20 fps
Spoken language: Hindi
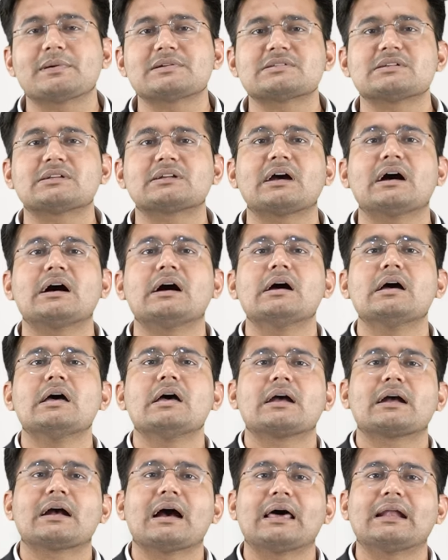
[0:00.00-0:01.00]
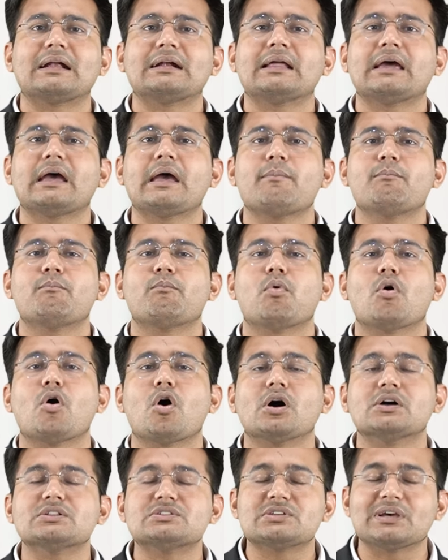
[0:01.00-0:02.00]
पर्सन का कारण है
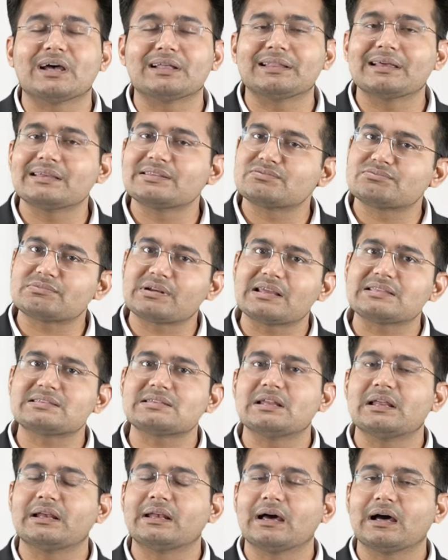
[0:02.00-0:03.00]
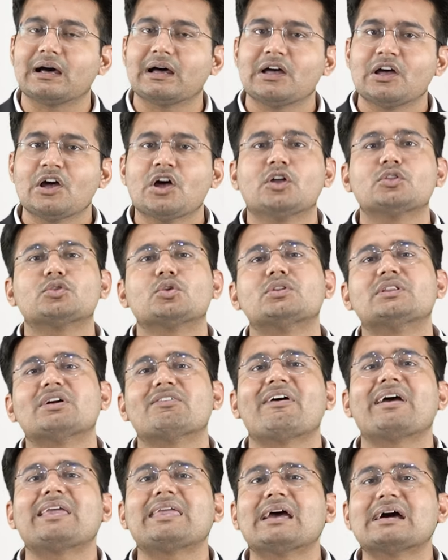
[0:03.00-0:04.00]
बहुत ज्यादा स्ट्रेस लेना तो
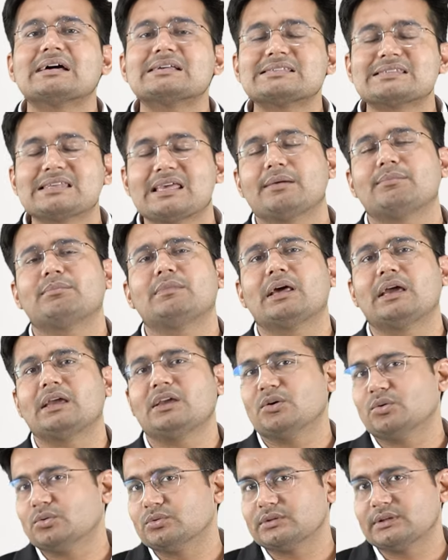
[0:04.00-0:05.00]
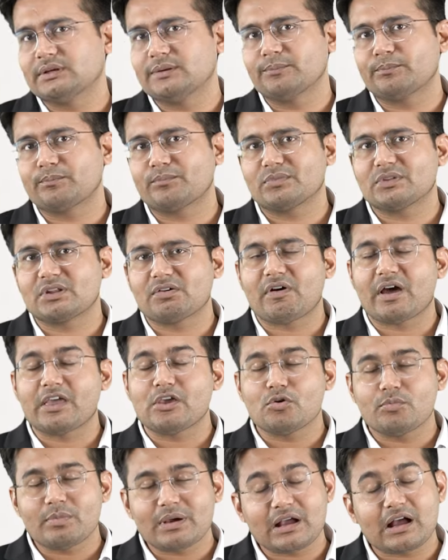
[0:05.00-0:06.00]
दवाइयां सेम नहीं होती
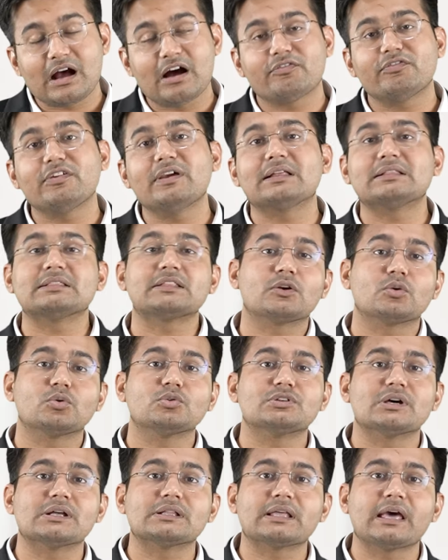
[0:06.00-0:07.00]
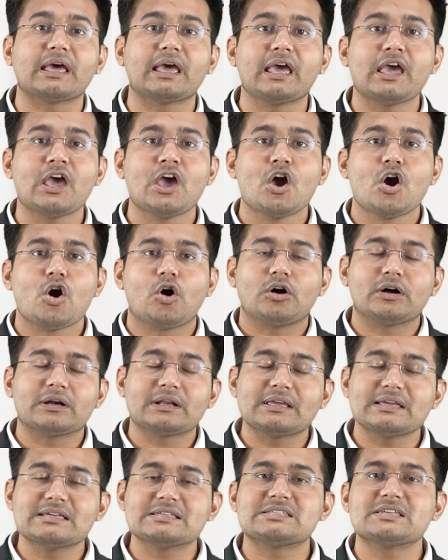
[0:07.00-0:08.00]
दवाइयों में काफ़ी अंतर हो जाता है
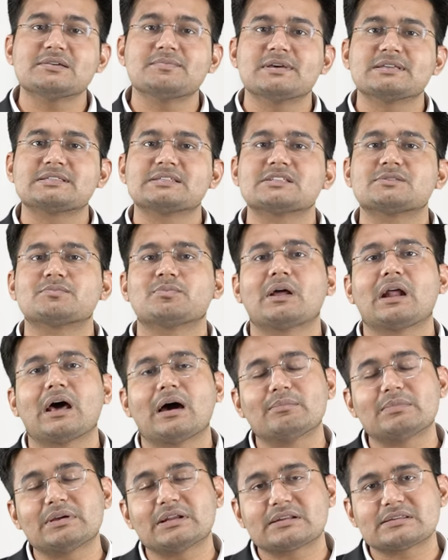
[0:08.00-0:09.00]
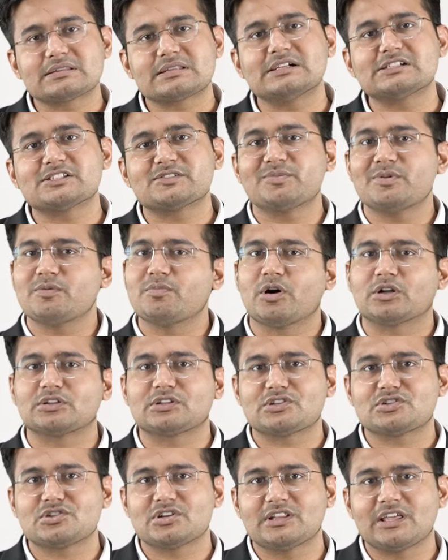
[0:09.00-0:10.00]
और इसी बेसिस पर हमें रिजल्ट्स भी बहुत
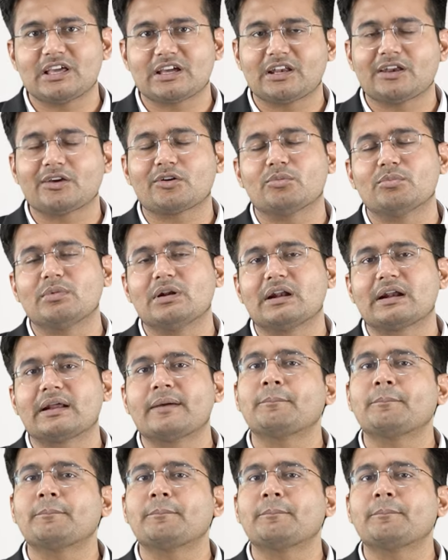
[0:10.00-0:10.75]
अच्छे देखने को मिल रहे